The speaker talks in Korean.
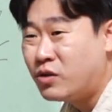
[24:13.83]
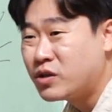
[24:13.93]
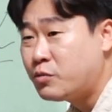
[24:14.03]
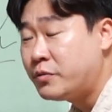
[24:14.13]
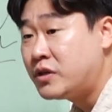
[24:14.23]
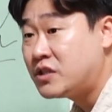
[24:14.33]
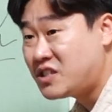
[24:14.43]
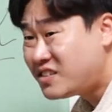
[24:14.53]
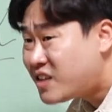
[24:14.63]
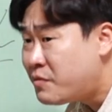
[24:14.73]
어떻게 보면 이제
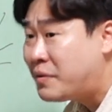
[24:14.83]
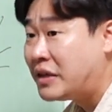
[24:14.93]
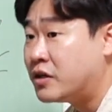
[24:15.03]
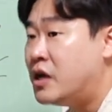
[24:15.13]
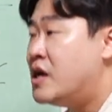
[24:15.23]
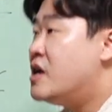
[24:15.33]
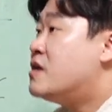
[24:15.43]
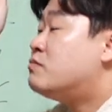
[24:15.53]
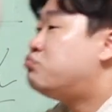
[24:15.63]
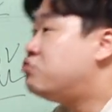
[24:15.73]
시스템을 만드는
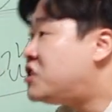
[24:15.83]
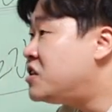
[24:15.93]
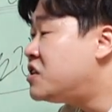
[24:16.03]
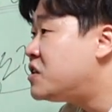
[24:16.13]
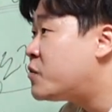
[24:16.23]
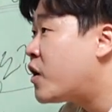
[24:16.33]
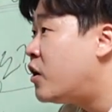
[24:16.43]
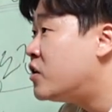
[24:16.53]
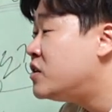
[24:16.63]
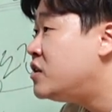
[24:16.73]

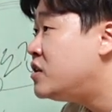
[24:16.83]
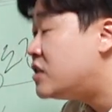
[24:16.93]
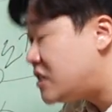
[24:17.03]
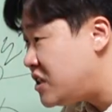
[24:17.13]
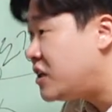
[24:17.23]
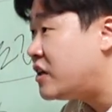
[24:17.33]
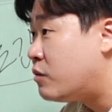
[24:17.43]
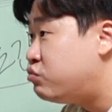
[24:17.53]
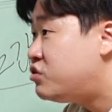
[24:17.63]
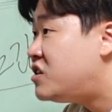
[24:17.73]
무신집권 시기,
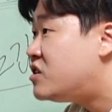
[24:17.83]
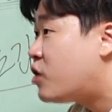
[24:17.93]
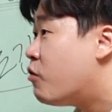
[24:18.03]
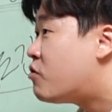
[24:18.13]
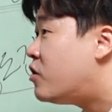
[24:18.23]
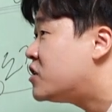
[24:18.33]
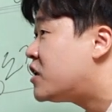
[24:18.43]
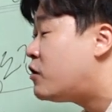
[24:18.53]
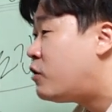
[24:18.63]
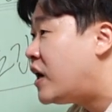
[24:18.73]
그러니까
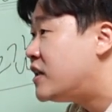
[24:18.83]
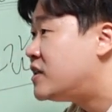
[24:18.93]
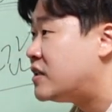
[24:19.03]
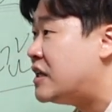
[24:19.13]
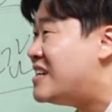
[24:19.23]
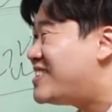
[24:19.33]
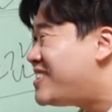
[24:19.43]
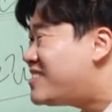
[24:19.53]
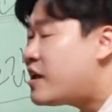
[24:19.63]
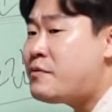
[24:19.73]
무신정권이라고 하는
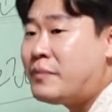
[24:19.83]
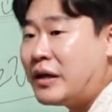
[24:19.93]
시스템을